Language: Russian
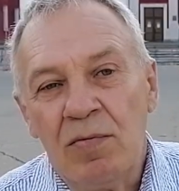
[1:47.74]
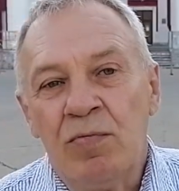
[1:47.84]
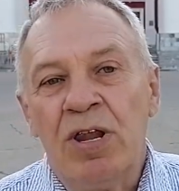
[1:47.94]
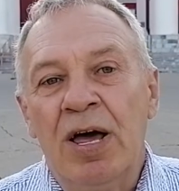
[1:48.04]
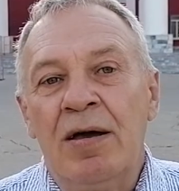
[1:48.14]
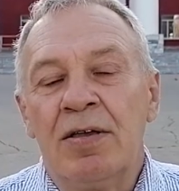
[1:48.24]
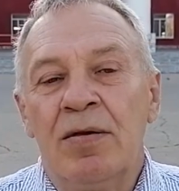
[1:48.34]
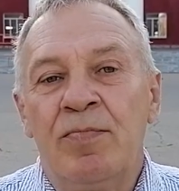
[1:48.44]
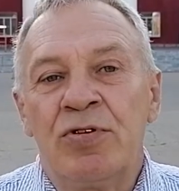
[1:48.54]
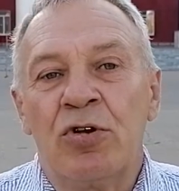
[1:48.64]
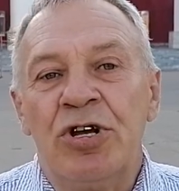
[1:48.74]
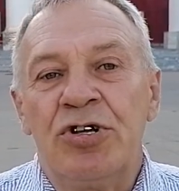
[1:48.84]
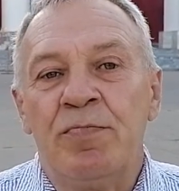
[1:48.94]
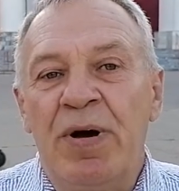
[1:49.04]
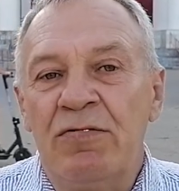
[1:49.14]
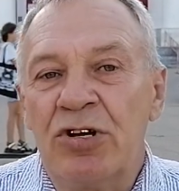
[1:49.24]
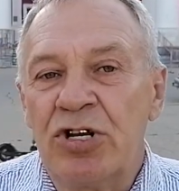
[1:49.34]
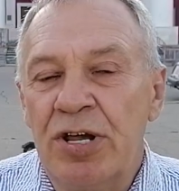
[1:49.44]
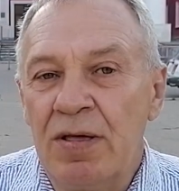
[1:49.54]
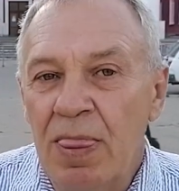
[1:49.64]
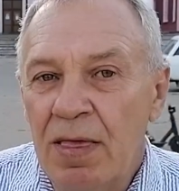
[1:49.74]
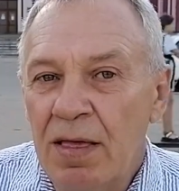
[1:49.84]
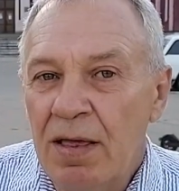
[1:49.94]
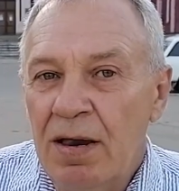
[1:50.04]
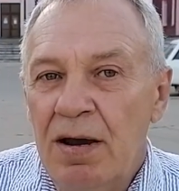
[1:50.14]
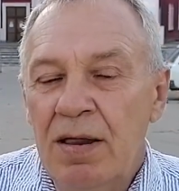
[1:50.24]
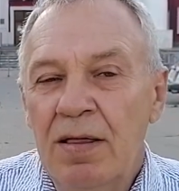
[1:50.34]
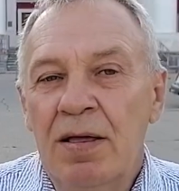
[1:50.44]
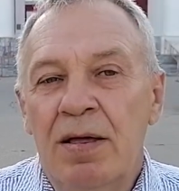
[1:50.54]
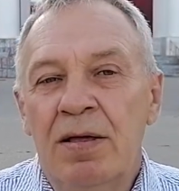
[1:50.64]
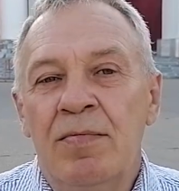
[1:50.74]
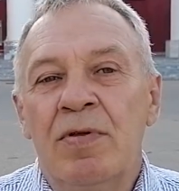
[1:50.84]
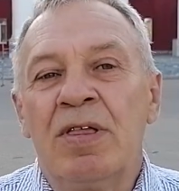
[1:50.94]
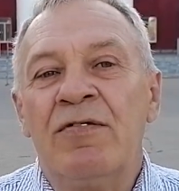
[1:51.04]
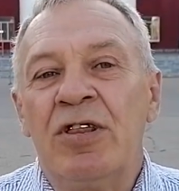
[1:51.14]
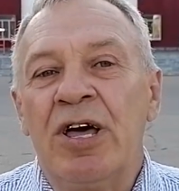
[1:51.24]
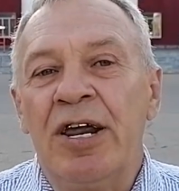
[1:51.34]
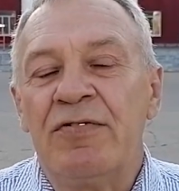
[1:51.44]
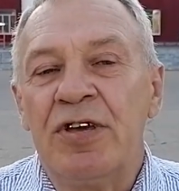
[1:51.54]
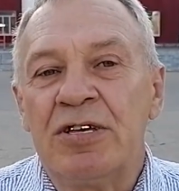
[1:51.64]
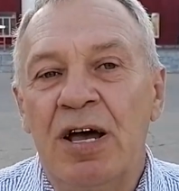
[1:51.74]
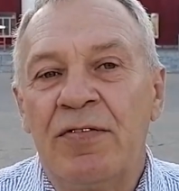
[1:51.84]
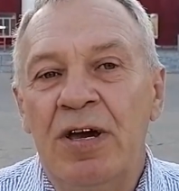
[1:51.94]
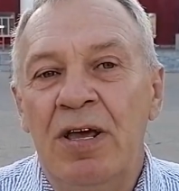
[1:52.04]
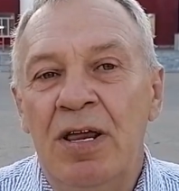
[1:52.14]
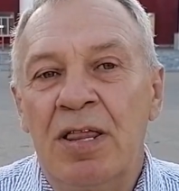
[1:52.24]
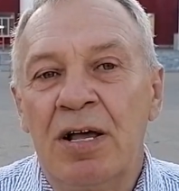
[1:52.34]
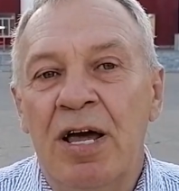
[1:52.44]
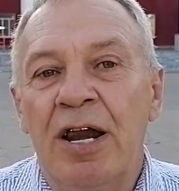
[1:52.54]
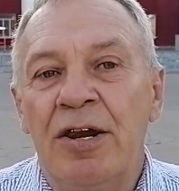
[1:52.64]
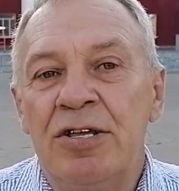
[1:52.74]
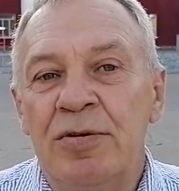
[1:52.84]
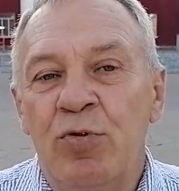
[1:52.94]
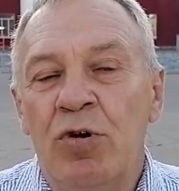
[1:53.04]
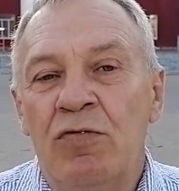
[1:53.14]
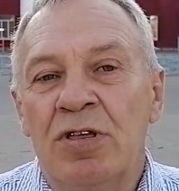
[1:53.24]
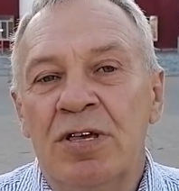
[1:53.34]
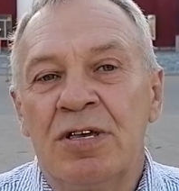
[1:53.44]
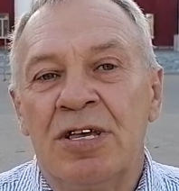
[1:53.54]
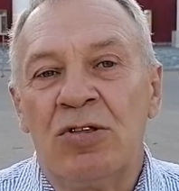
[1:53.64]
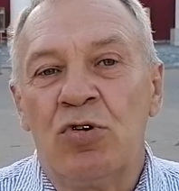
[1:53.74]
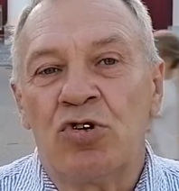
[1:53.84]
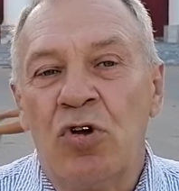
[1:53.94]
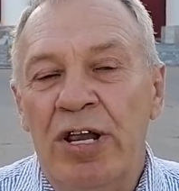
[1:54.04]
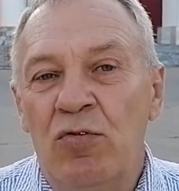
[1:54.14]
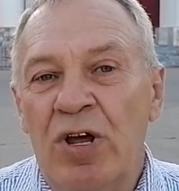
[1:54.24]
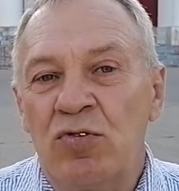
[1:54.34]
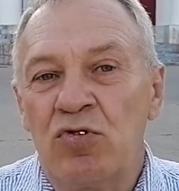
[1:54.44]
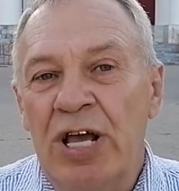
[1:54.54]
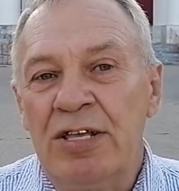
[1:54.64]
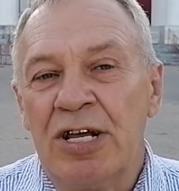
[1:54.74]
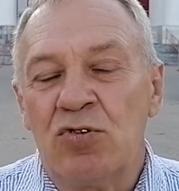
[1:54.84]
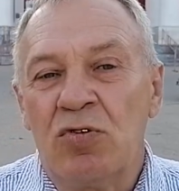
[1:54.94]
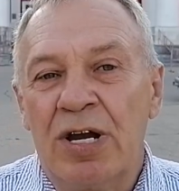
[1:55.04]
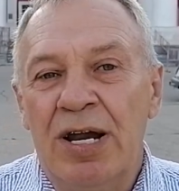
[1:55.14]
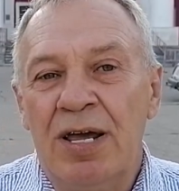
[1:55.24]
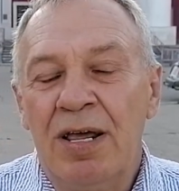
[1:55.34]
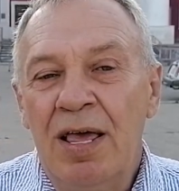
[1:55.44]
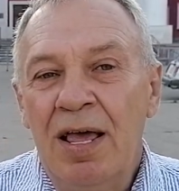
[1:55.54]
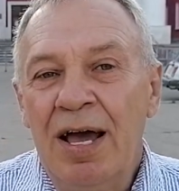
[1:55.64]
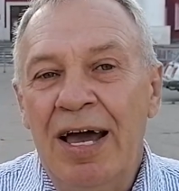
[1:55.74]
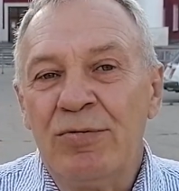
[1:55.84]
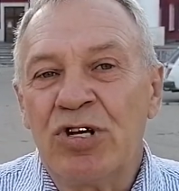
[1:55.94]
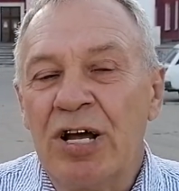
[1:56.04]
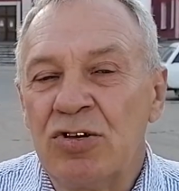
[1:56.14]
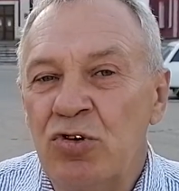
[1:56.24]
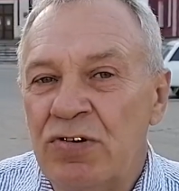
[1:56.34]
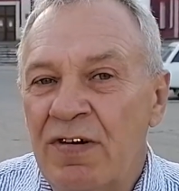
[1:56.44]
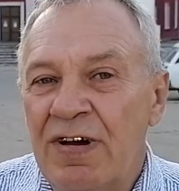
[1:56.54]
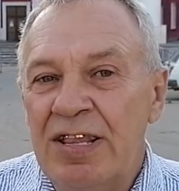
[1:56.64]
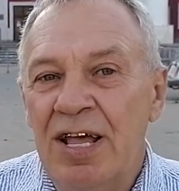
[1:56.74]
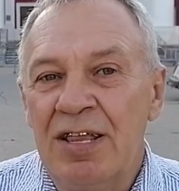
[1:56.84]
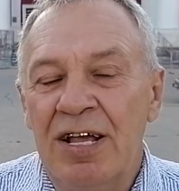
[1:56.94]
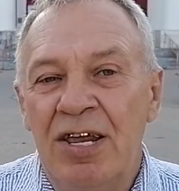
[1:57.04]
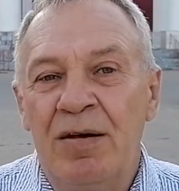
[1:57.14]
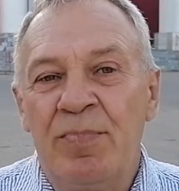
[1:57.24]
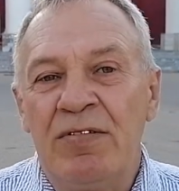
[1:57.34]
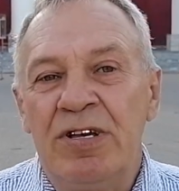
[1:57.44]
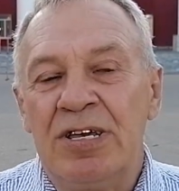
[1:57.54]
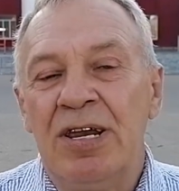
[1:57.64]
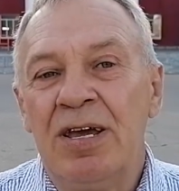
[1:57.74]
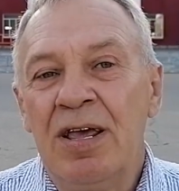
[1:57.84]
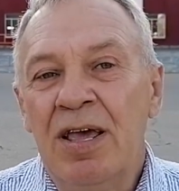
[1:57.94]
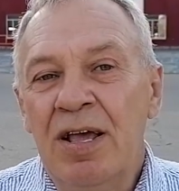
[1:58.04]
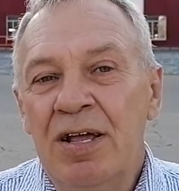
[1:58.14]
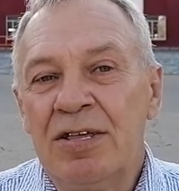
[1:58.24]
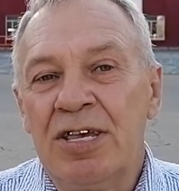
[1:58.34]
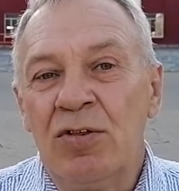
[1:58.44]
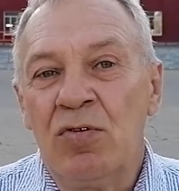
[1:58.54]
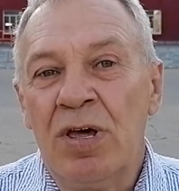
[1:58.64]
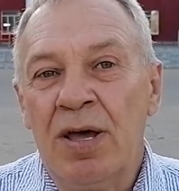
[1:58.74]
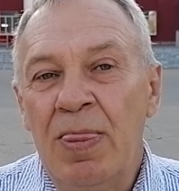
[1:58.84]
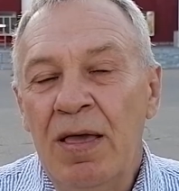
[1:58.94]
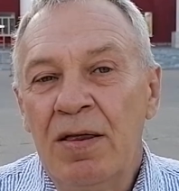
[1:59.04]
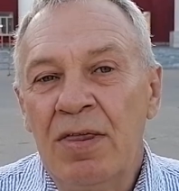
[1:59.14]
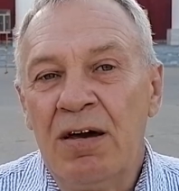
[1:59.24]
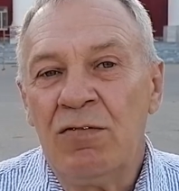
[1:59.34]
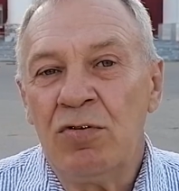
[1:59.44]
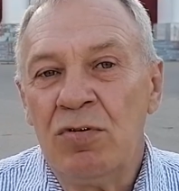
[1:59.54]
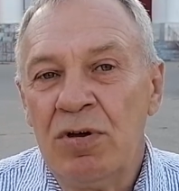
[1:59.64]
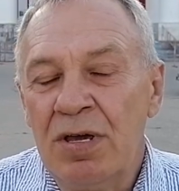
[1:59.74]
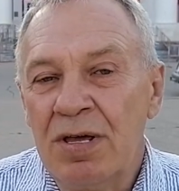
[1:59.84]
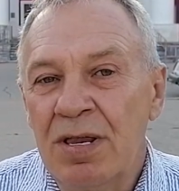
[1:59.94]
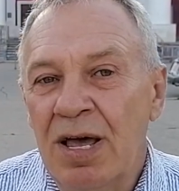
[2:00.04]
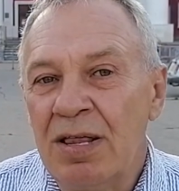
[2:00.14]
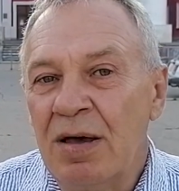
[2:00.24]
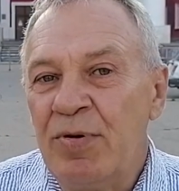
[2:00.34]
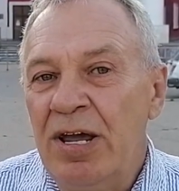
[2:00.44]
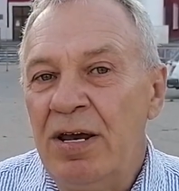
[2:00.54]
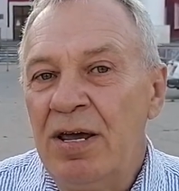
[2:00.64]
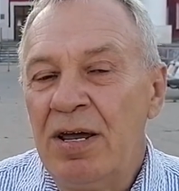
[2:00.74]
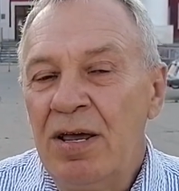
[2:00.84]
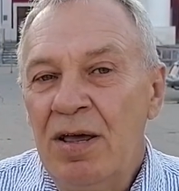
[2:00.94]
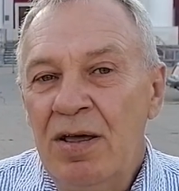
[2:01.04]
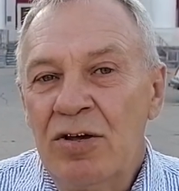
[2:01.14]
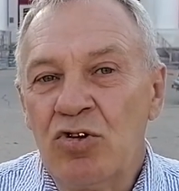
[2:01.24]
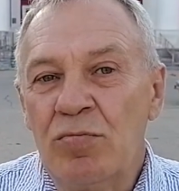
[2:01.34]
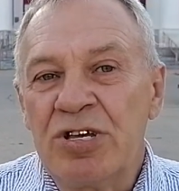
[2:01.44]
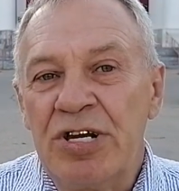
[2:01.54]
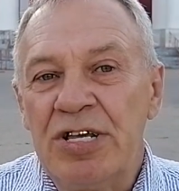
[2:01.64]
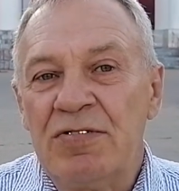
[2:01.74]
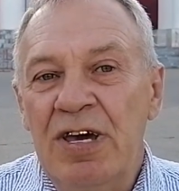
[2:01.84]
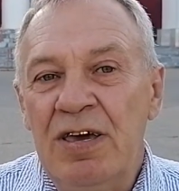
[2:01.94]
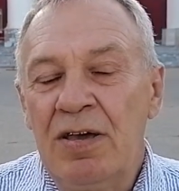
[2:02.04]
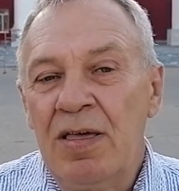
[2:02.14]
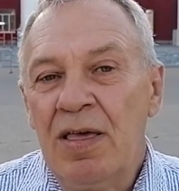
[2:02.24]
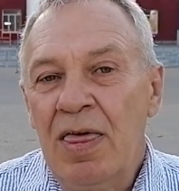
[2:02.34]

была срочно повышена э, тарифная ставка и так далее на тепло. Вот за то, что они у нас уже один раз украли, а им же как существовать надо, они нам повысили цену на, на воду и на отопление, чтобы скрыть свои